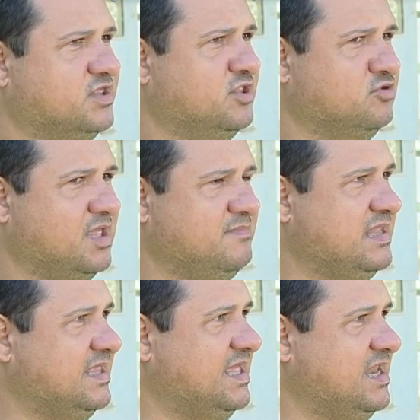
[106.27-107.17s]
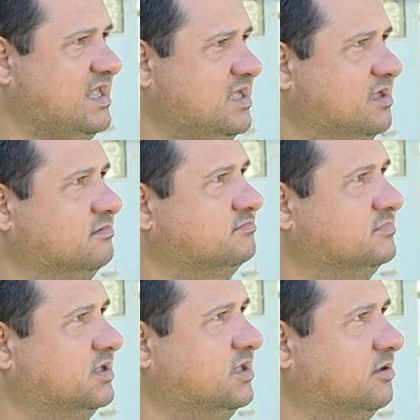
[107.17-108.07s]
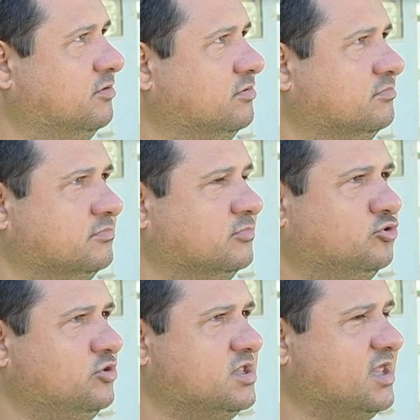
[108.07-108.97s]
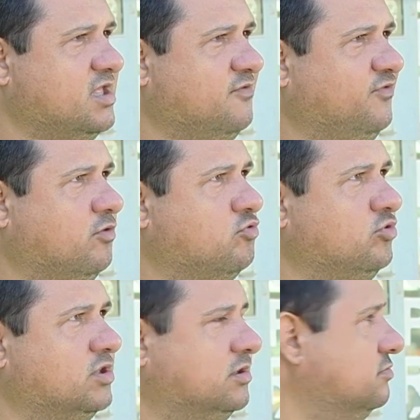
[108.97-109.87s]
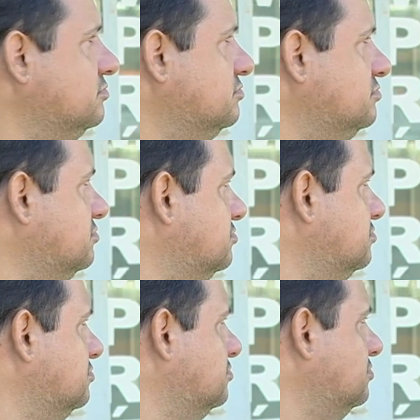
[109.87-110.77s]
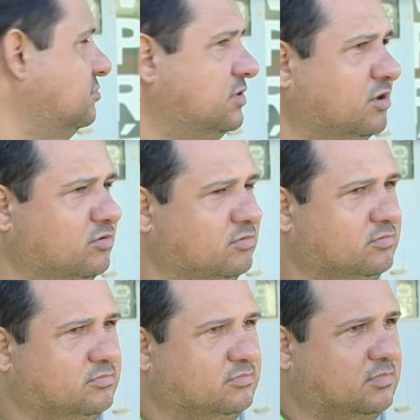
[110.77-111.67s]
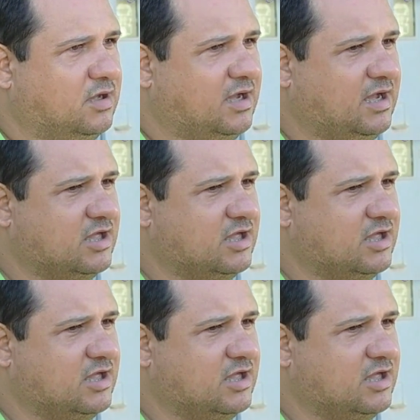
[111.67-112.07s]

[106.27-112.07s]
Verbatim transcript: Os dirigentes do clube querem mudar completamente a forma como vem sendo realizado o campeonato acriano.